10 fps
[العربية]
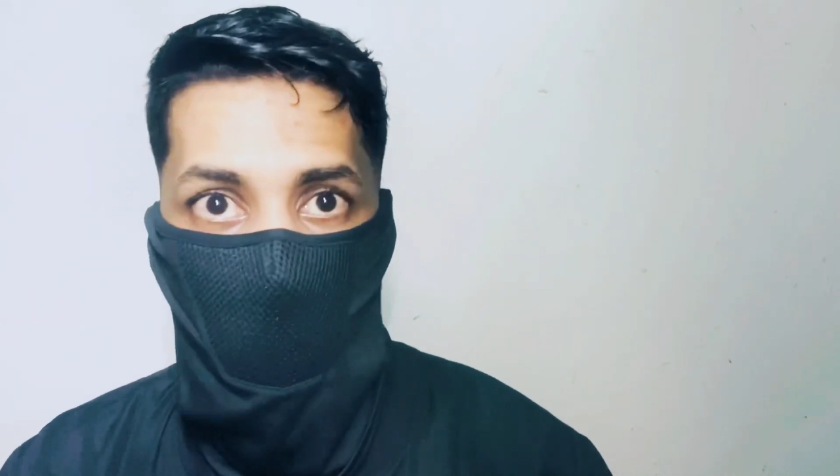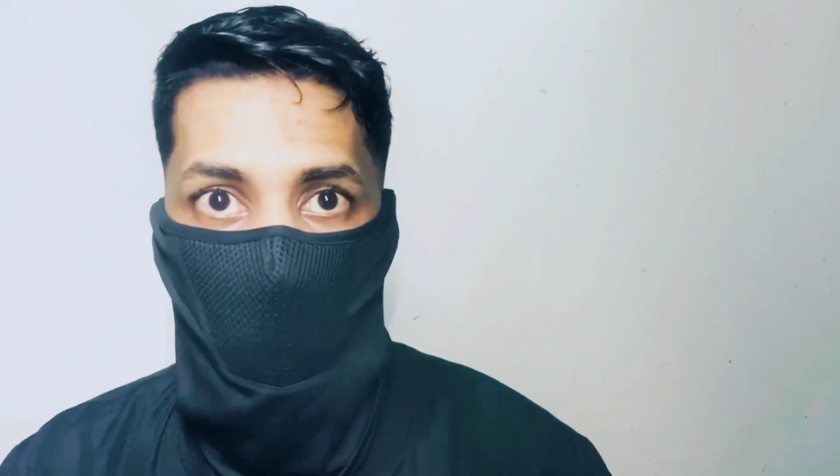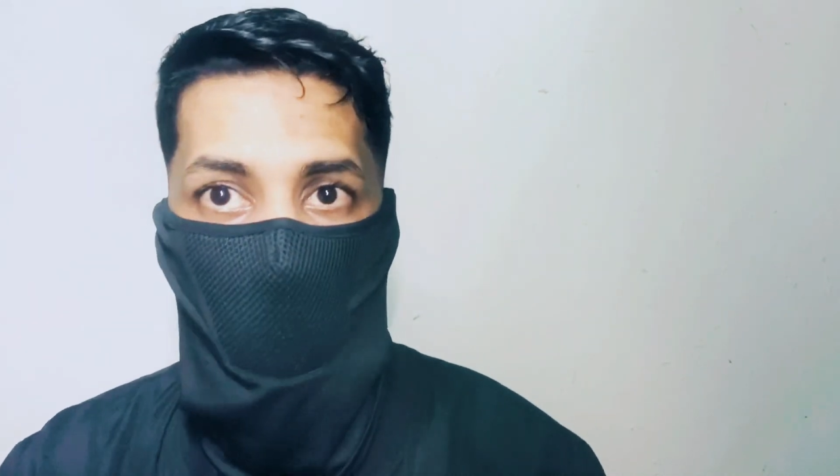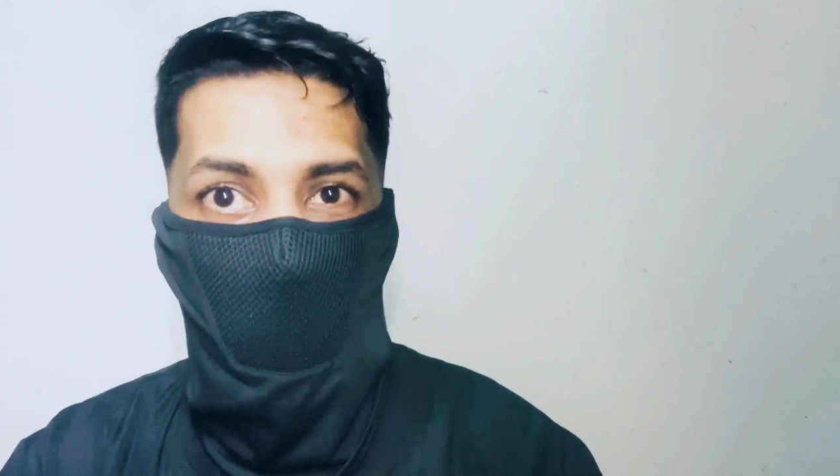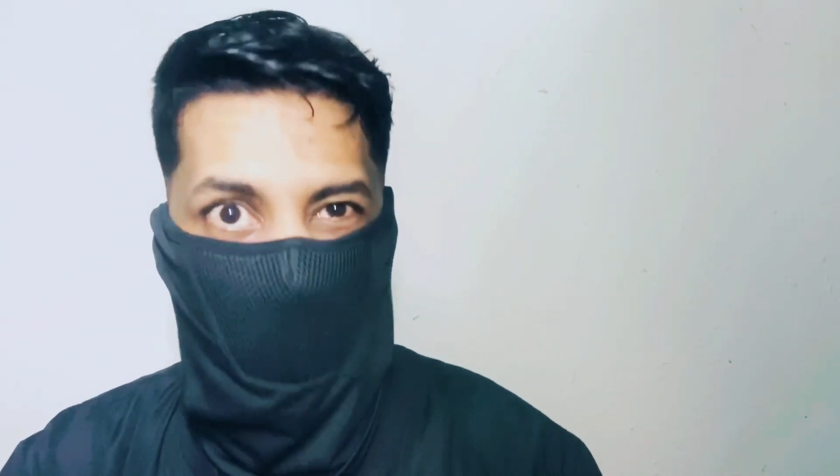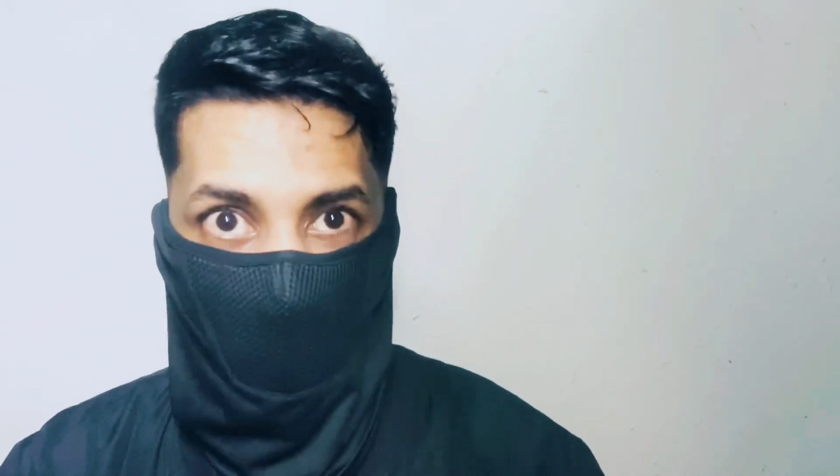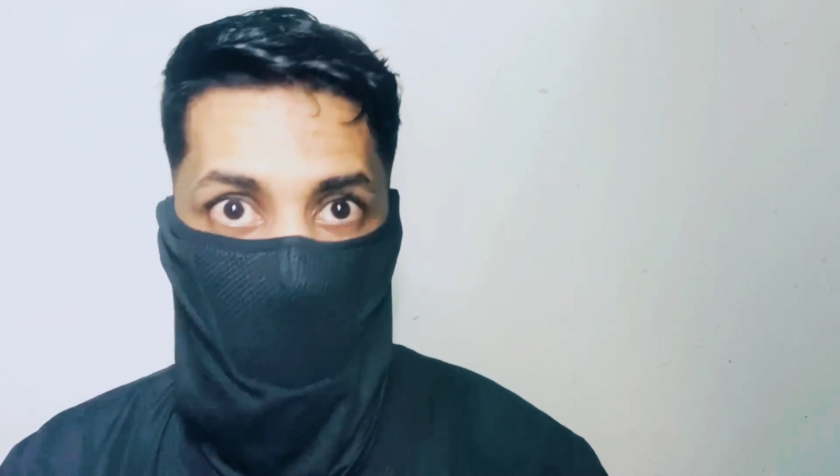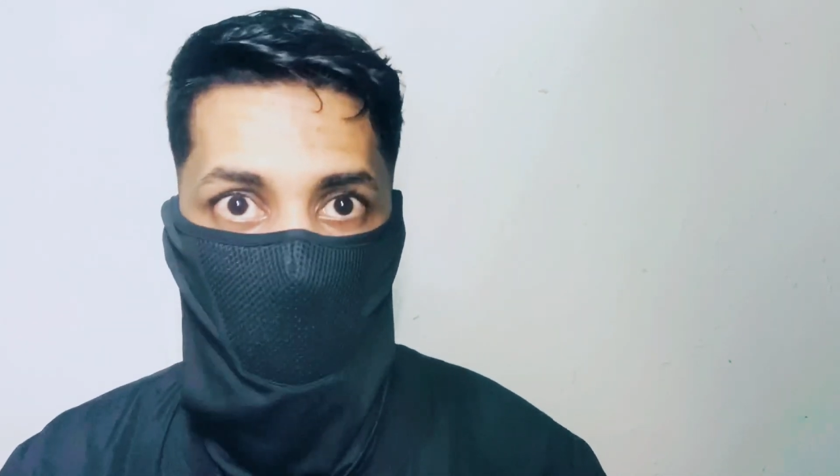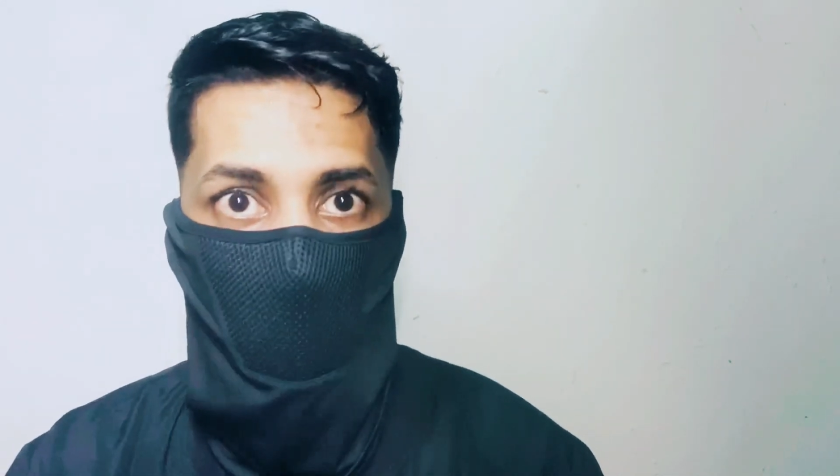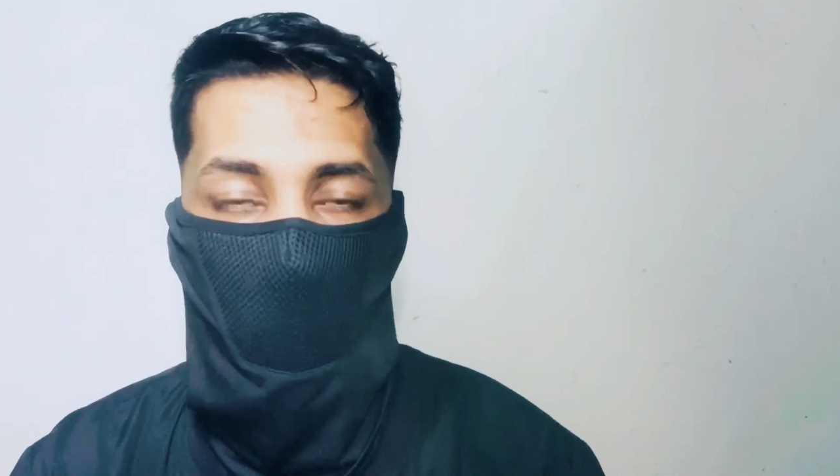منه اي
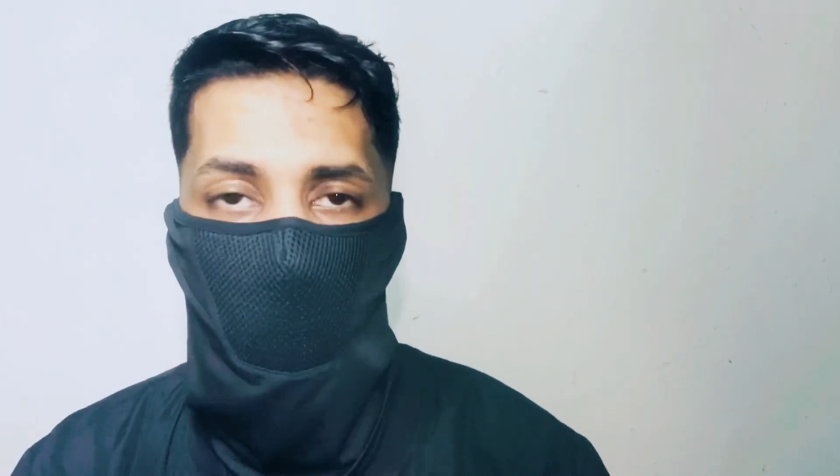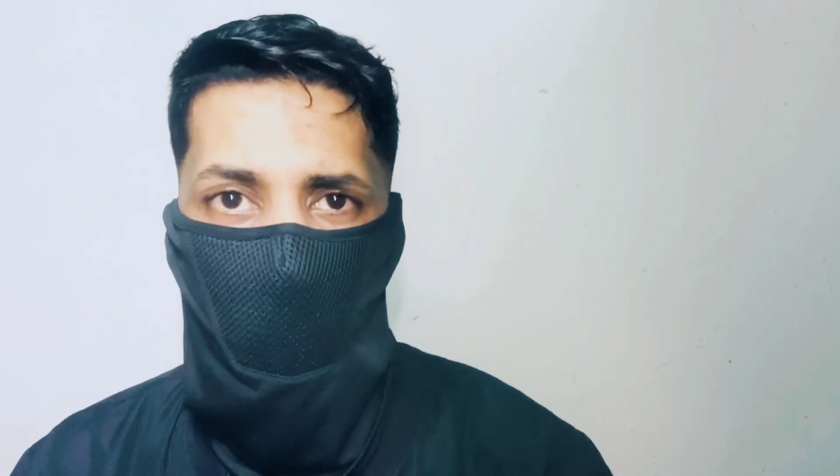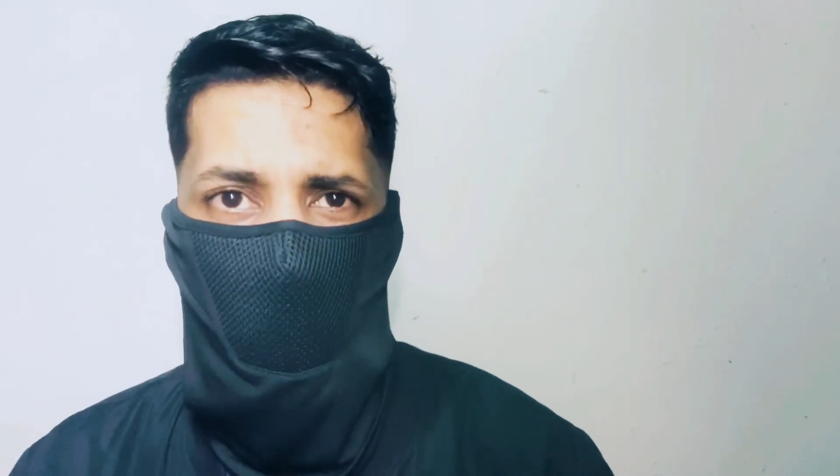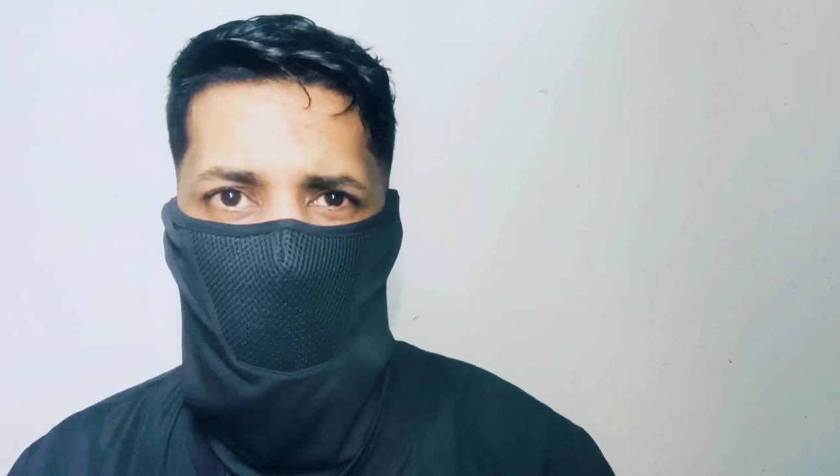رئيس جاء انا ما,